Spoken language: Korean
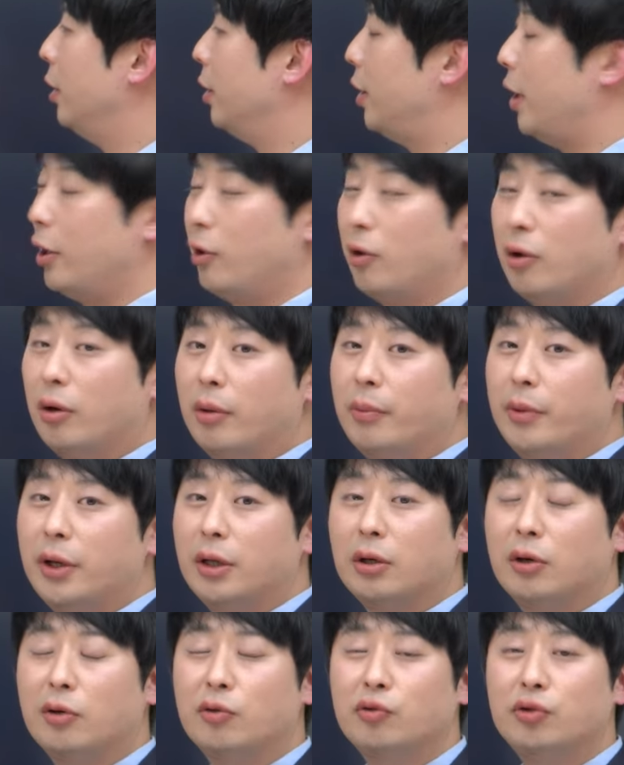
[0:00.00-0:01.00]

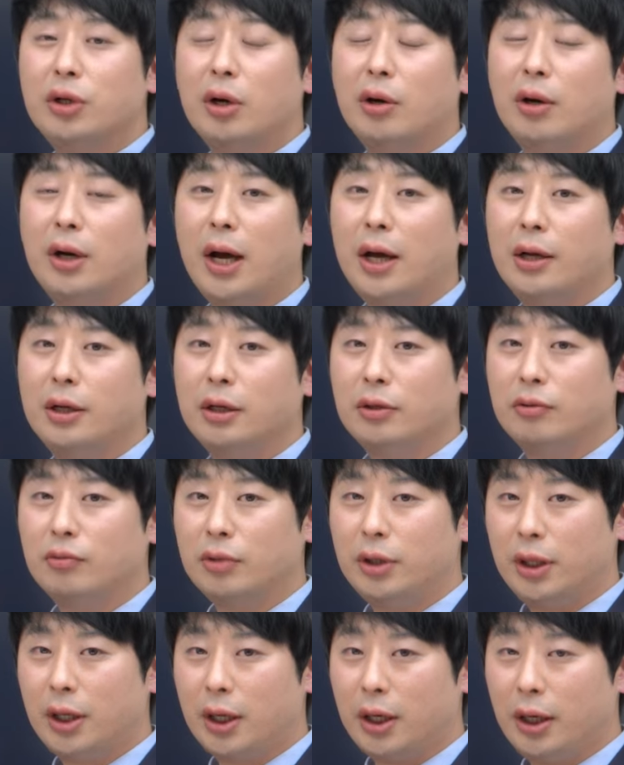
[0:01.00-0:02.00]
대기업에서 운영을 하는
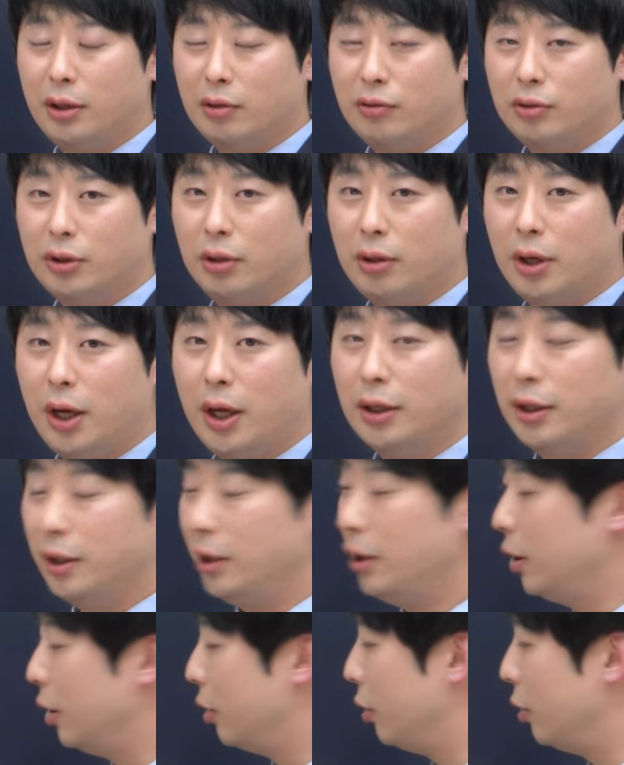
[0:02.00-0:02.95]
우리나라에서 운영을 하는